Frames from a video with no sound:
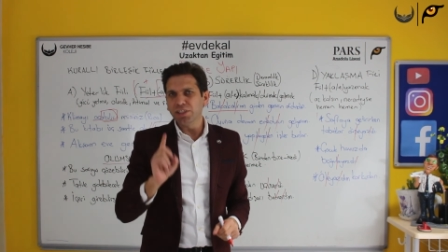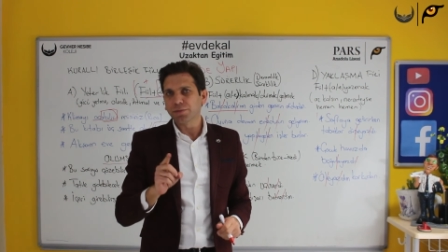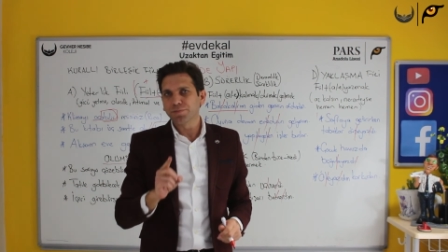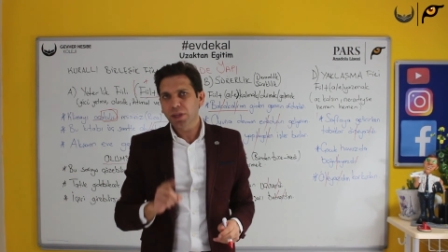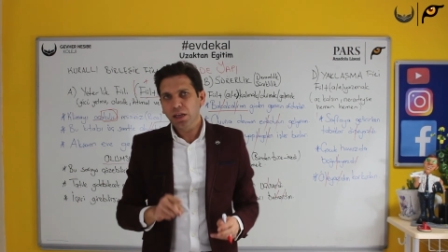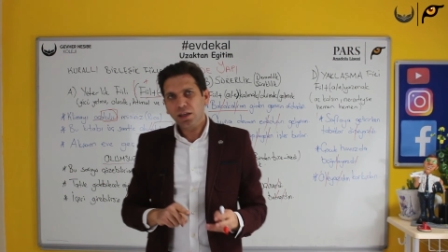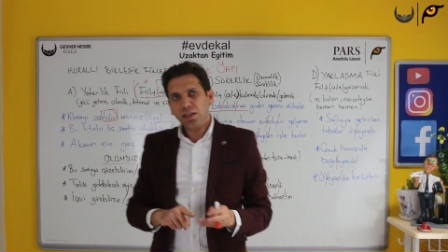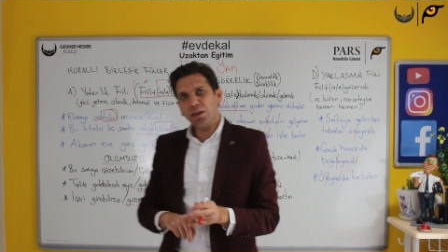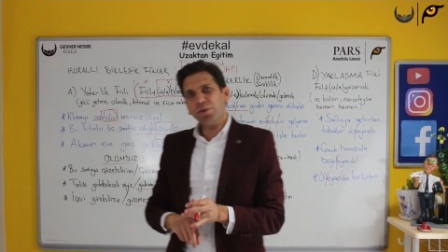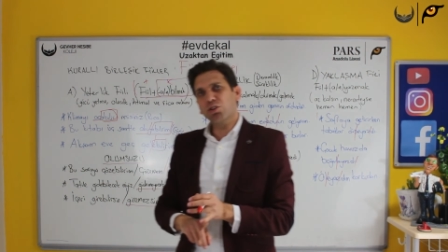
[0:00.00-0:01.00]
Bir,
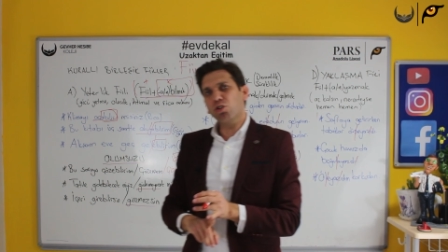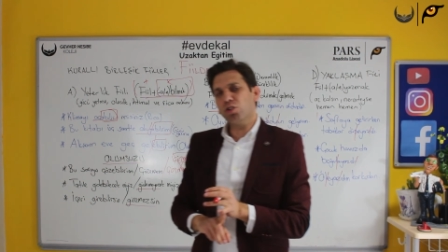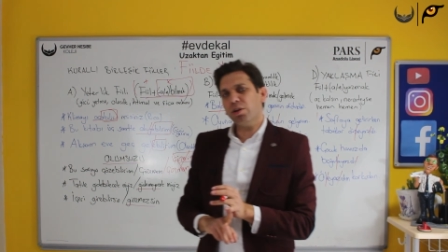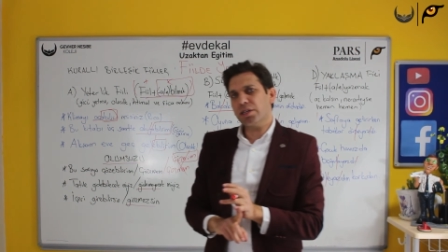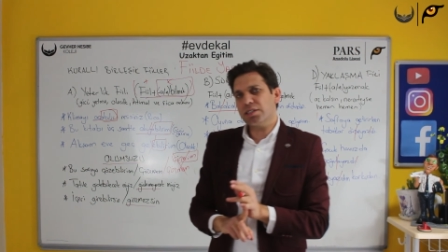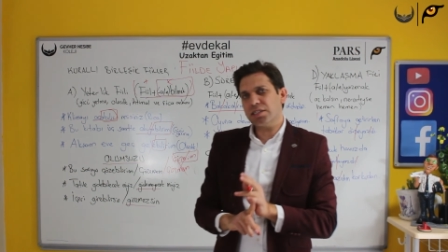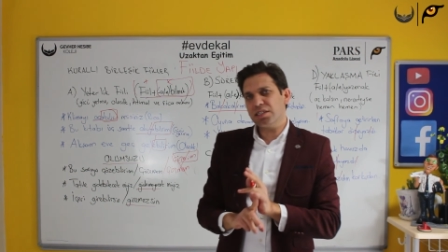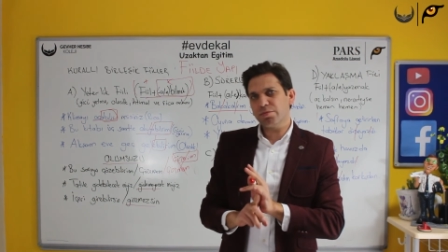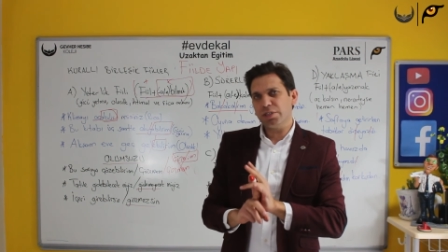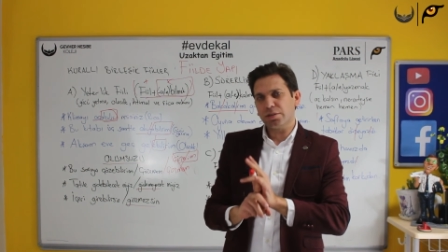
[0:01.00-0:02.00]
kelimenin köküne
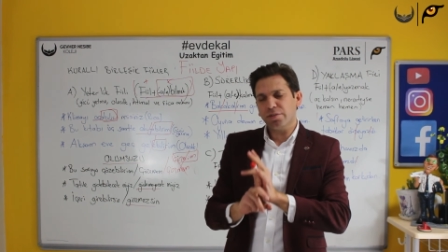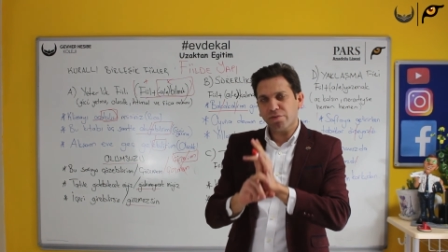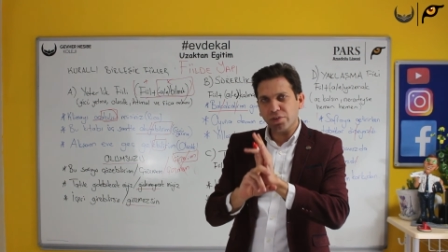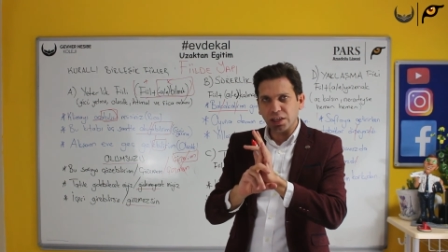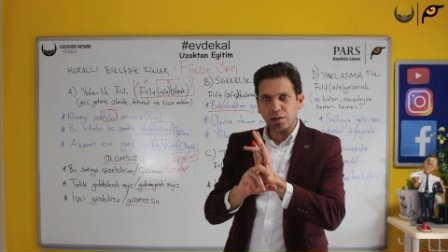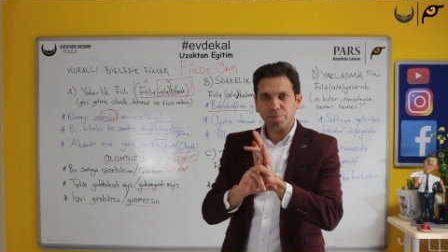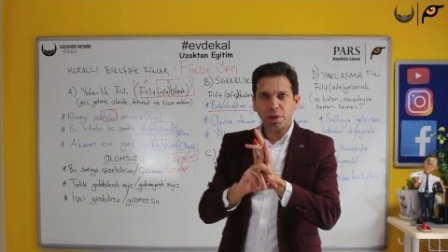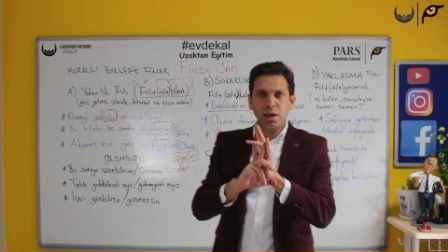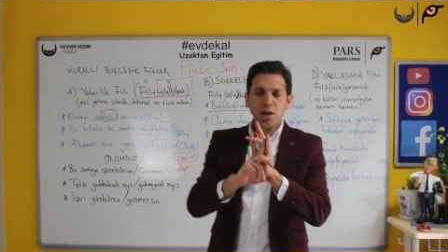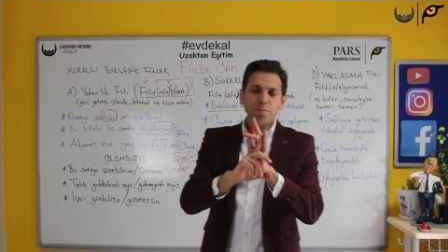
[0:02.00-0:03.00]
bakacaksınız bir.
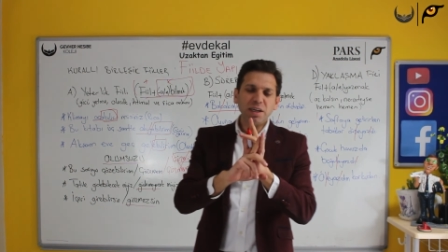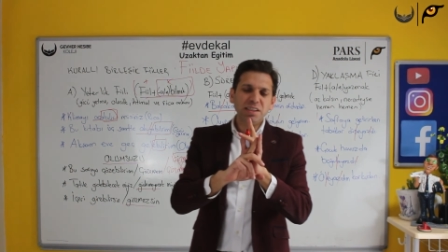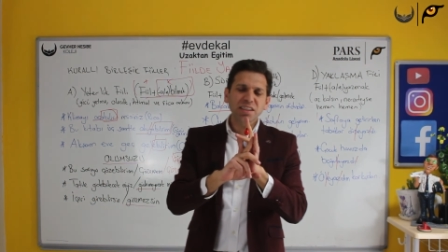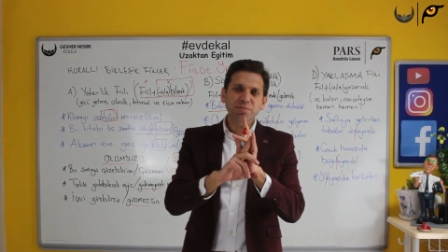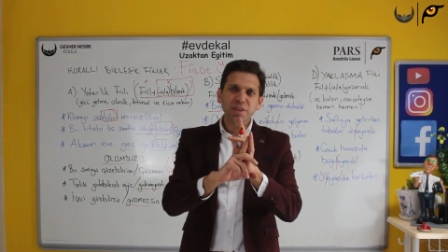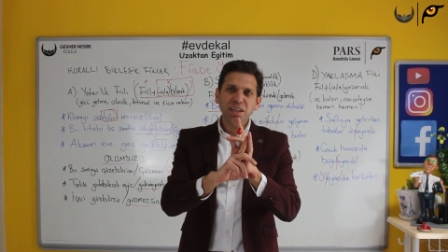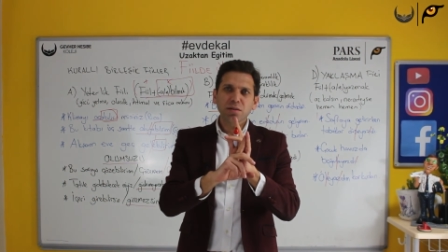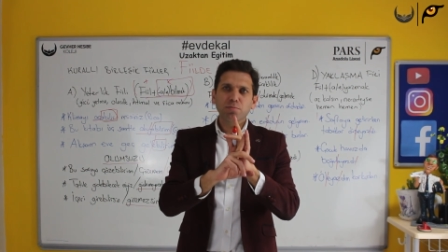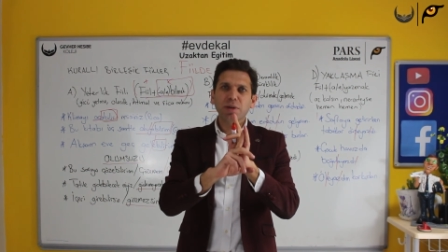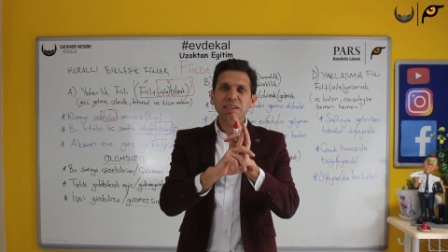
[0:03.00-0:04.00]
Fiil. Basit
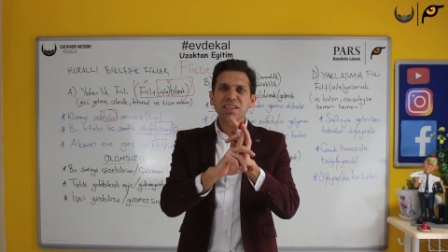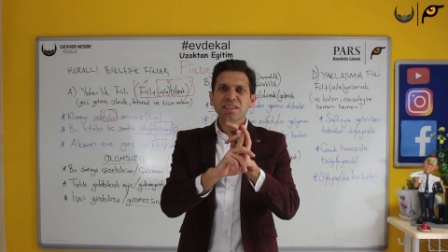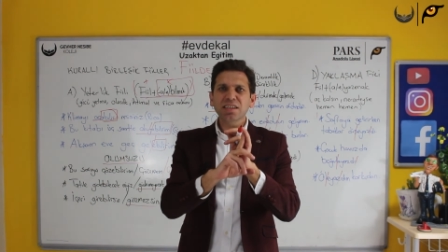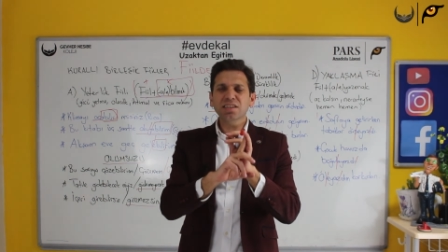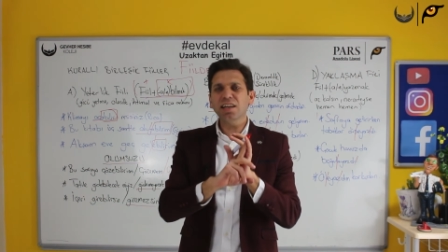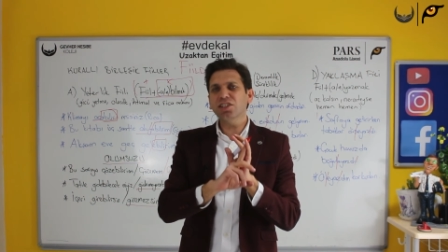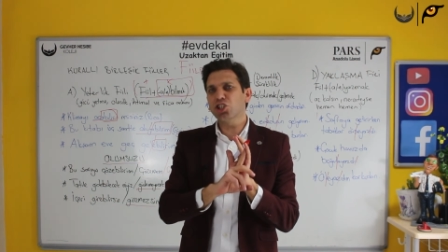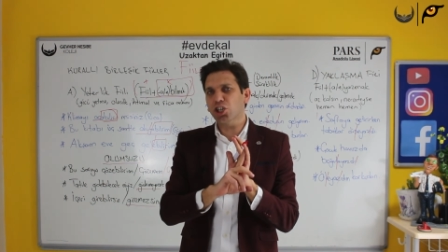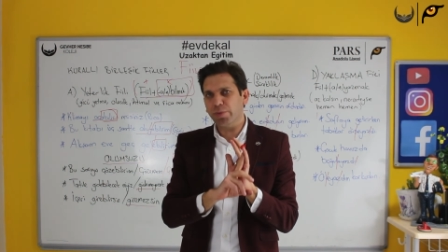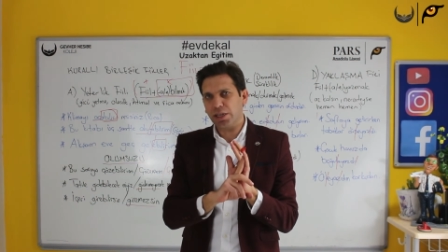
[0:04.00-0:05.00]
mi? Basitse sadece
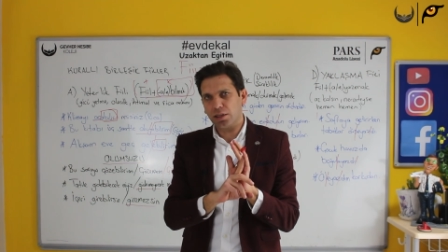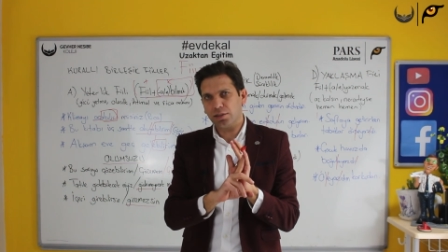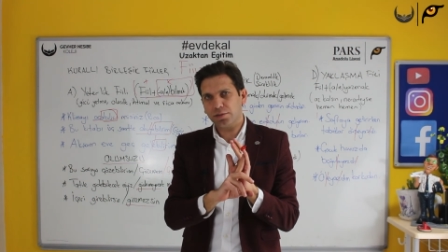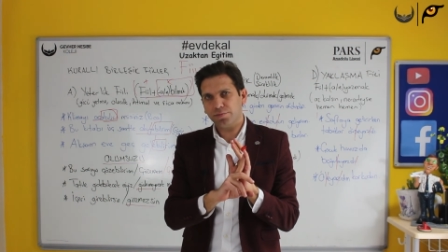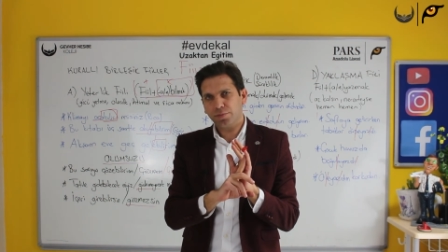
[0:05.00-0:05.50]
çekim eki alır.